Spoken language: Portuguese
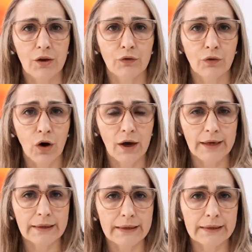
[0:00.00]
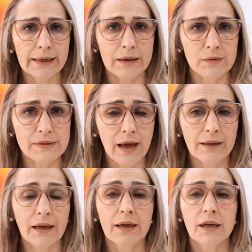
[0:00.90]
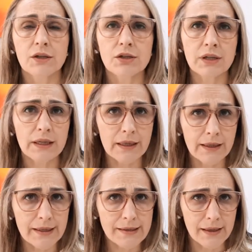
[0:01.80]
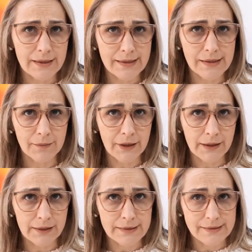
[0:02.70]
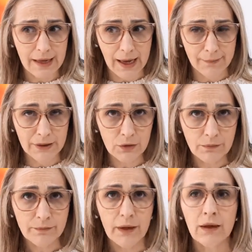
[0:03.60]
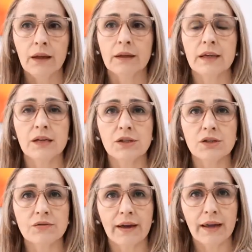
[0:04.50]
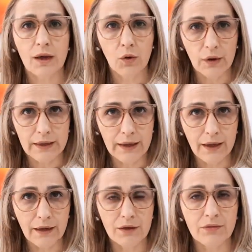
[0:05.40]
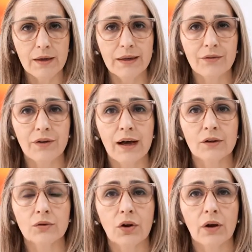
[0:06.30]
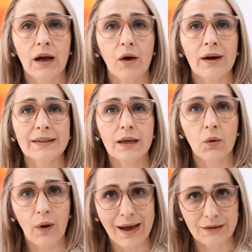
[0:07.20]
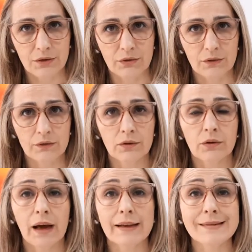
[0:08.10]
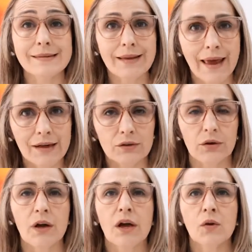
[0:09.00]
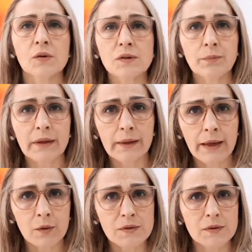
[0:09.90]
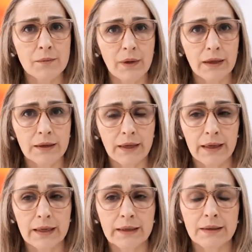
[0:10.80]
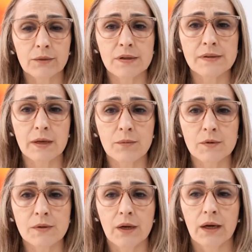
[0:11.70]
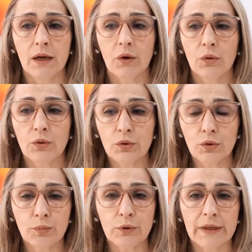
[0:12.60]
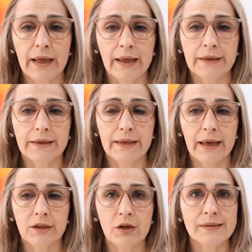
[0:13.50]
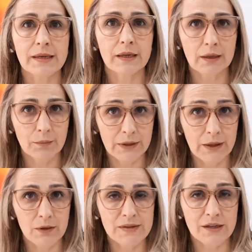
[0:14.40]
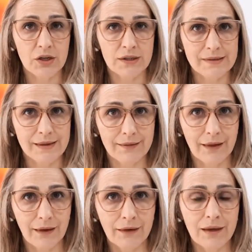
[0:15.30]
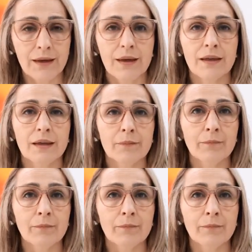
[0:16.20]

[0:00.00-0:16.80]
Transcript: fora ali na calçada, tire nessa, nessa manhã de sábado, que a gente vai recolher e vai levar no local adequado lugar certo. Os pneus também que tem aí. Então nós temos o grupo, né, que é a nossa equipe dos agentes da dengue que